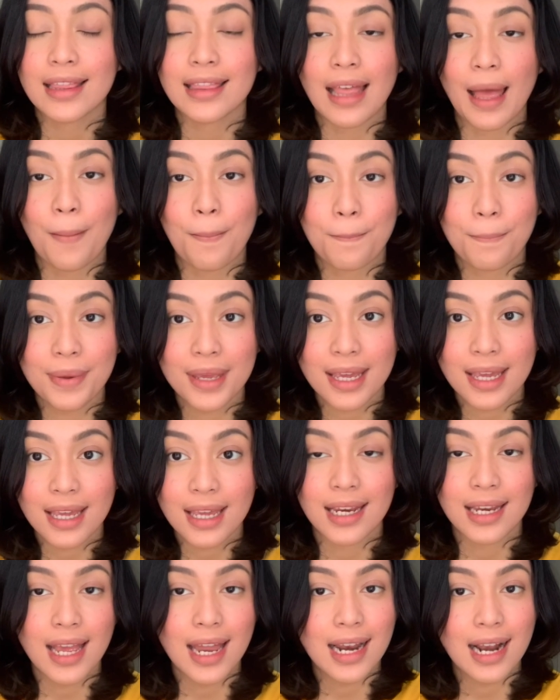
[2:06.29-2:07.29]

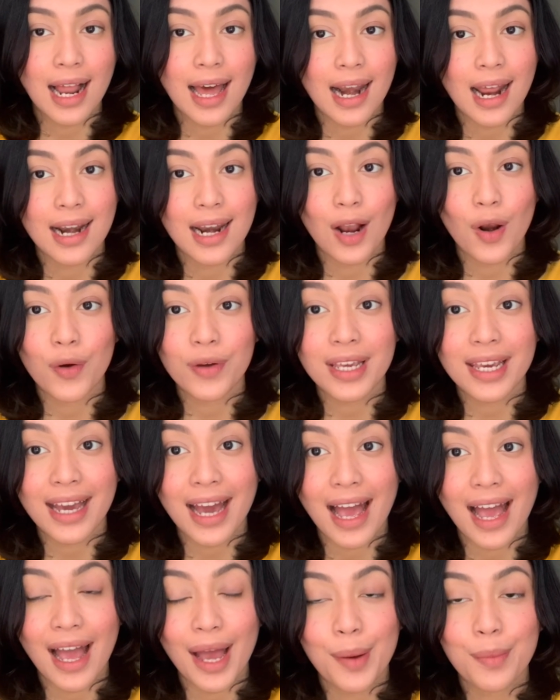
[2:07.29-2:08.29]
Tapi ini adalah ranah
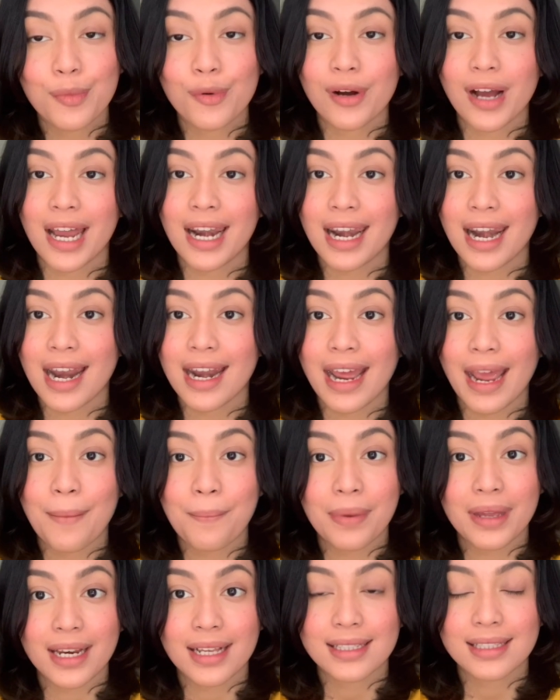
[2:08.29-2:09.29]
logika, bukan ranah
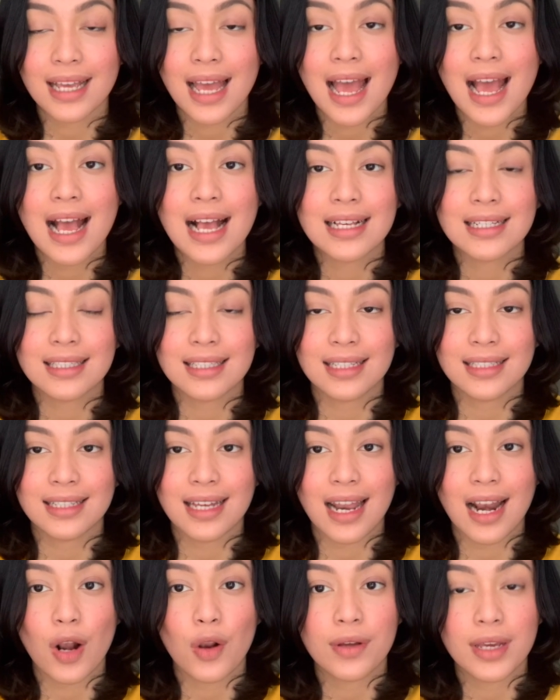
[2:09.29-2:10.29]
empiris.
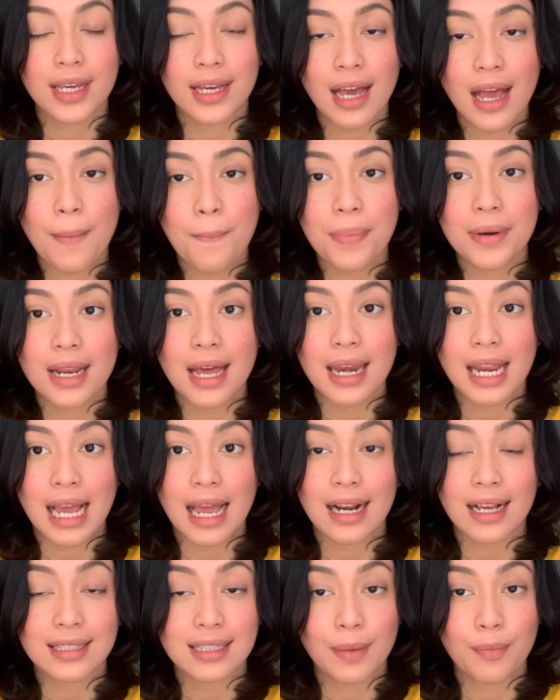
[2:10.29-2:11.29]
Secara logika,
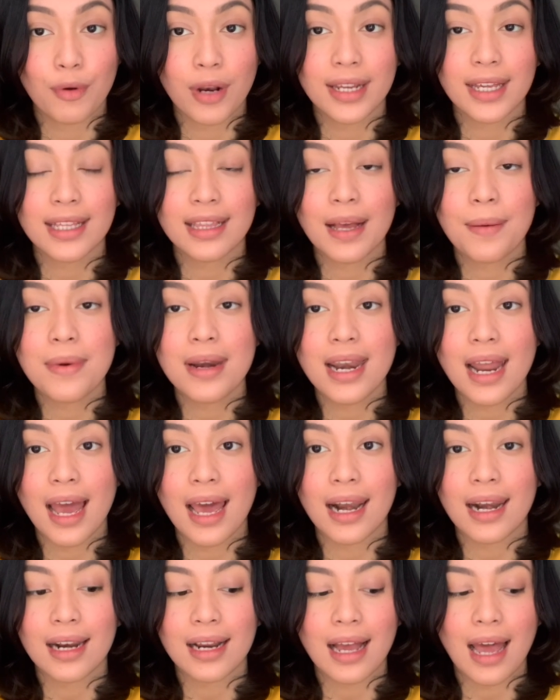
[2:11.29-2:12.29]
penarikan kesimpulan kita
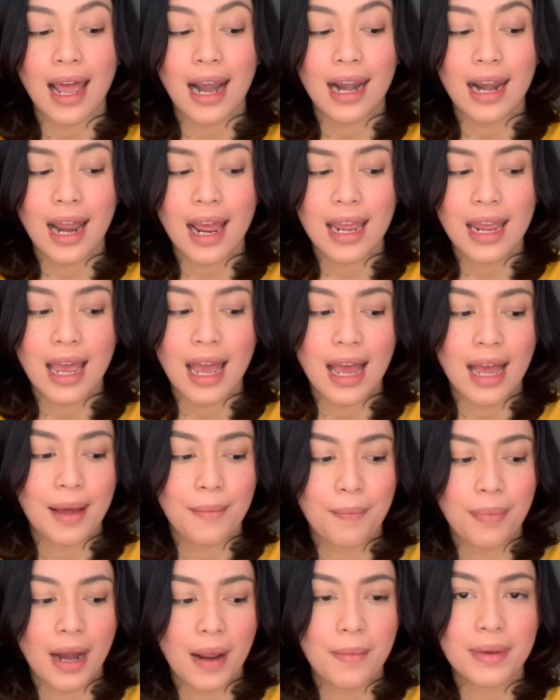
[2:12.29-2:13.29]
benar karena ya
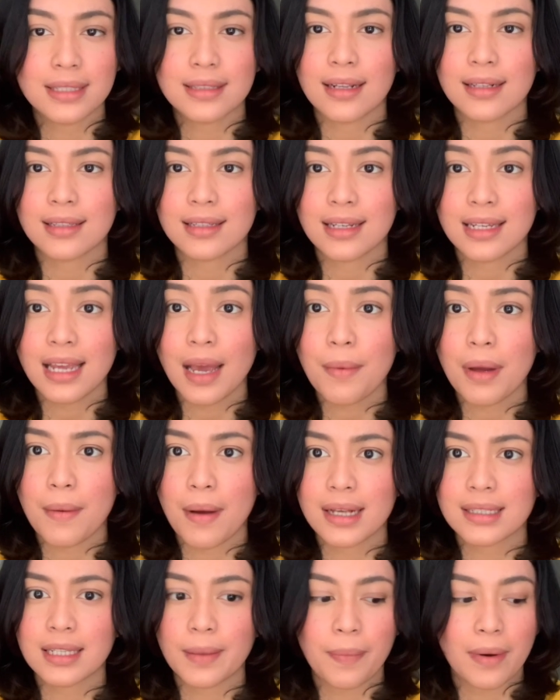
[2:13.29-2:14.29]
premis tersedia
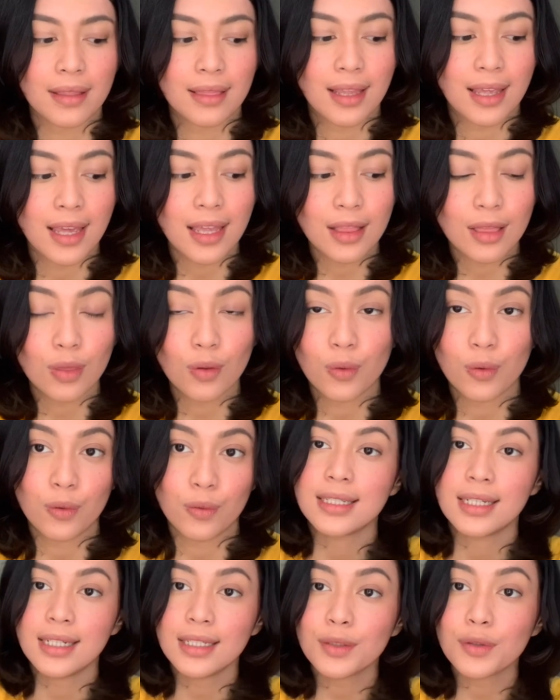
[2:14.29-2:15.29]
memang seperti itu.
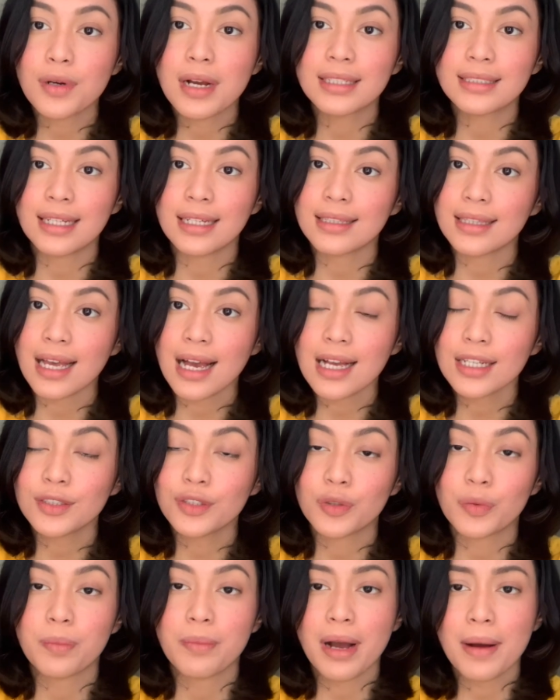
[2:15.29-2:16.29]
Jadi tugas kita
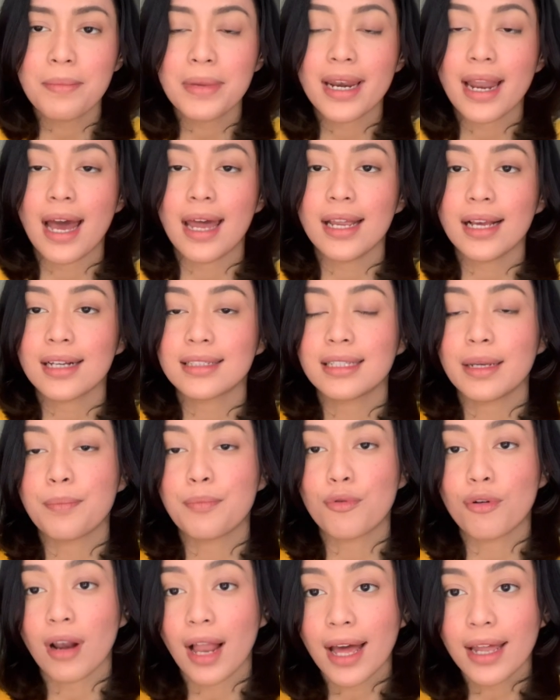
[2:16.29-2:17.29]
cuma menarik
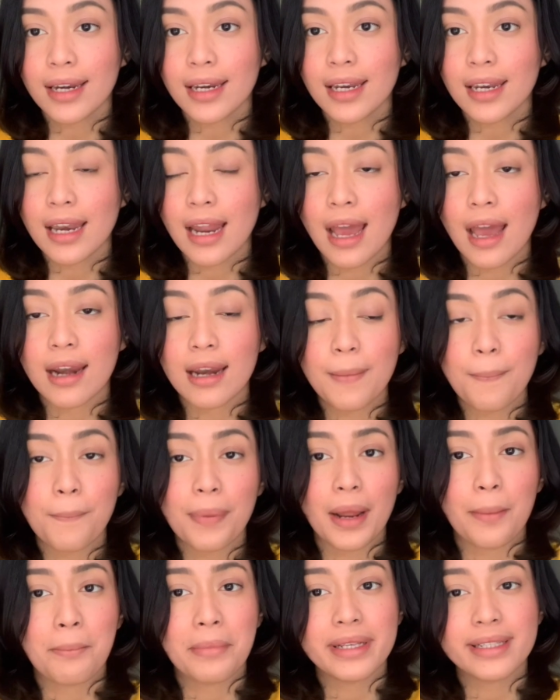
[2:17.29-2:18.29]
kesimpulan dari
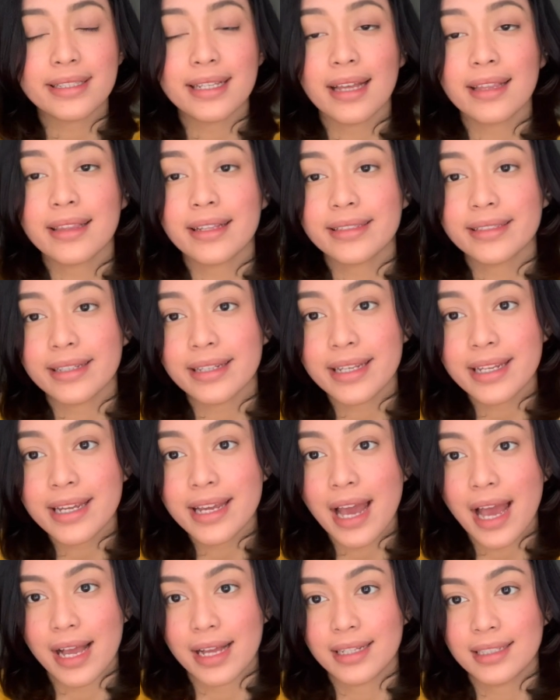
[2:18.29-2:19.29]
premis yang tersedia.